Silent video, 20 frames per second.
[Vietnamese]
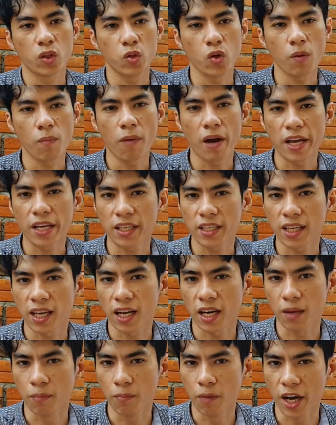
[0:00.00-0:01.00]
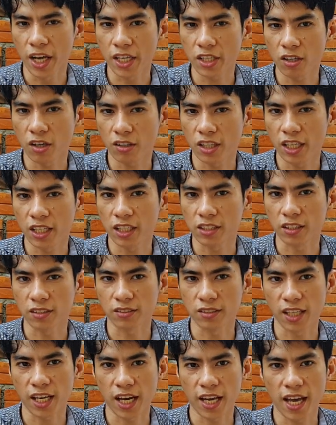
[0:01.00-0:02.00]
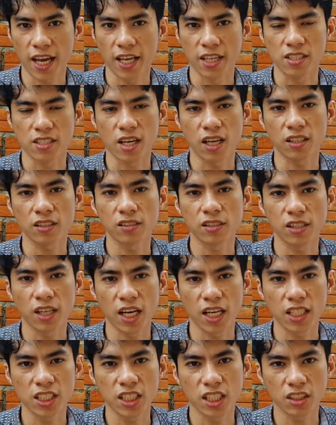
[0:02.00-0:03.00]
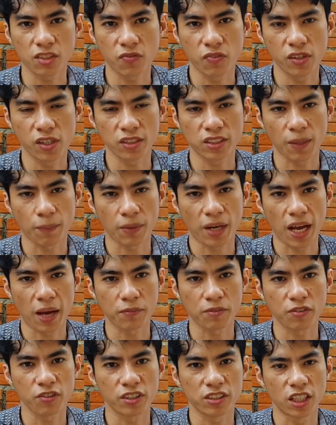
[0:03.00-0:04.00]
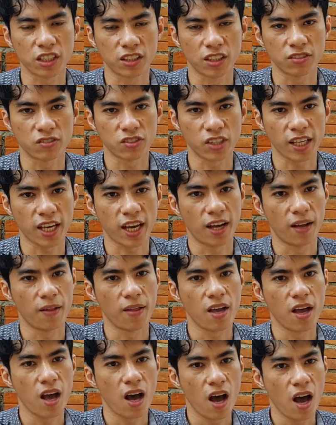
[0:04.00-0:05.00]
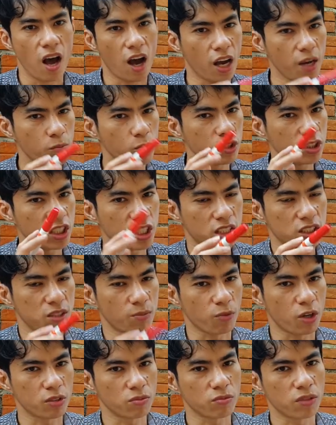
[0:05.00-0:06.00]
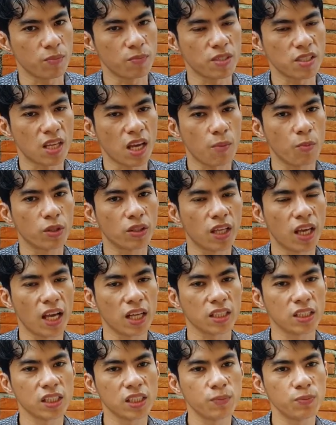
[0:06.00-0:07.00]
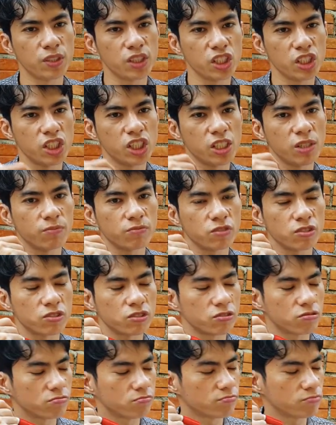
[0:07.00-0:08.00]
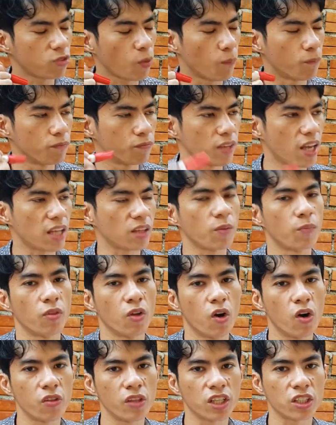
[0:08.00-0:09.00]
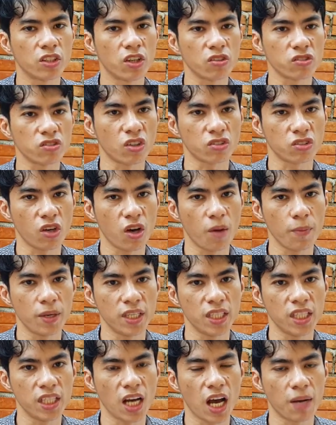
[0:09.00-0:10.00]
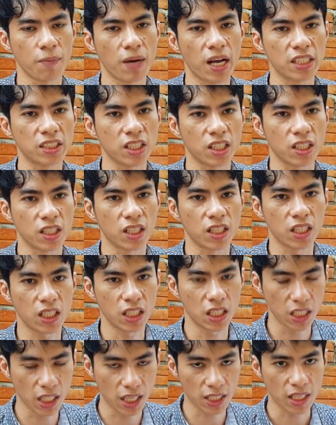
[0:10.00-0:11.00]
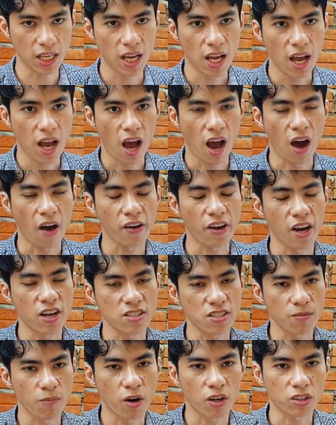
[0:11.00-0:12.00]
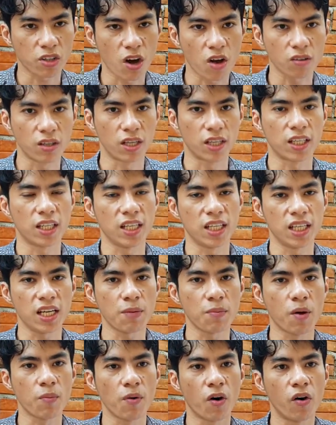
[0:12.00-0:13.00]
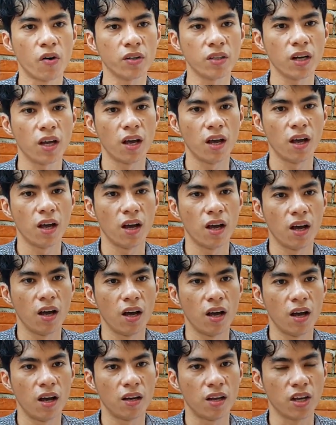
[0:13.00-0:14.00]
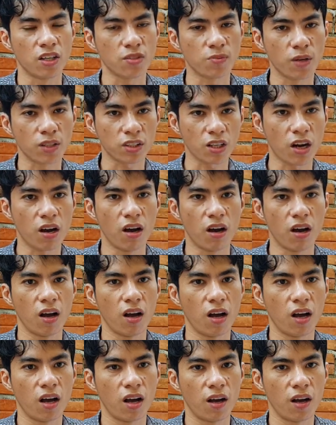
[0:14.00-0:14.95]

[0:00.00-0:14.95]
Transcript: tua bay nè là bay có kia nó ta share này chẳng đường ấy dương phơi chập đám phơi thở ta share hai mươi chiếc chẳng nói gì bị xe môn tên cứ chi dương tùm nẹ tùm nôn nước so so mày đi ai bán chết đất hỏi ai small tròn nâng kia nó bóng bốn ai small tròn